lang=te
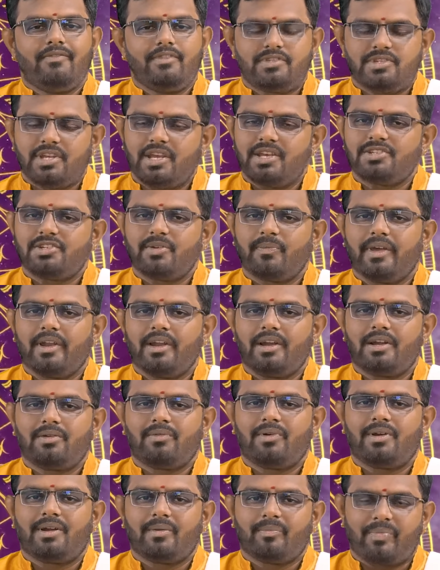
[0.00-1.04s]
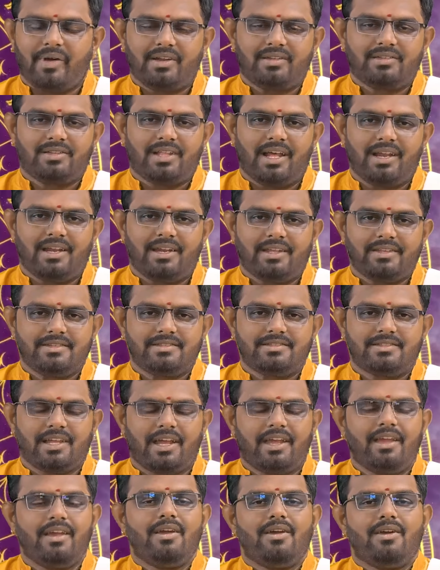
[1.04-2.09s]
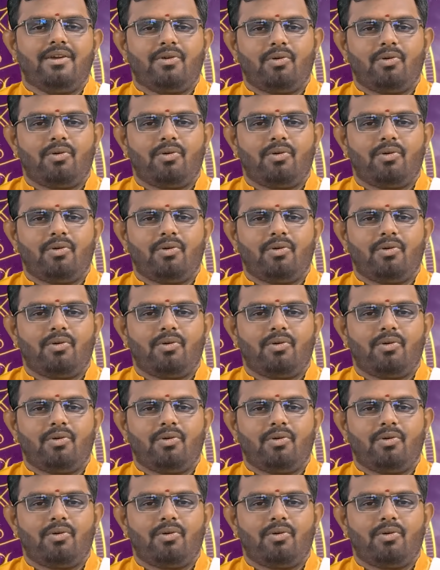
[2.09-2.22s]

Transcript: విశేషమైనటువంటి ఫలితాలను ఇస్తాయి